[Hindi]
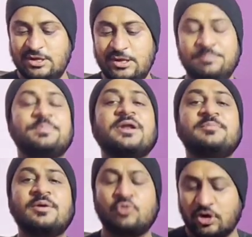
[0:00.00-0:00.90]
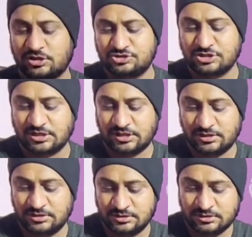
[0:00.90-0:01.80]
ये प्रीमियम कॉटन शर्ट
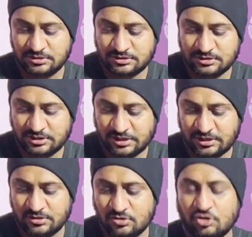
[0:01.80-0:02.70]
है ठीक है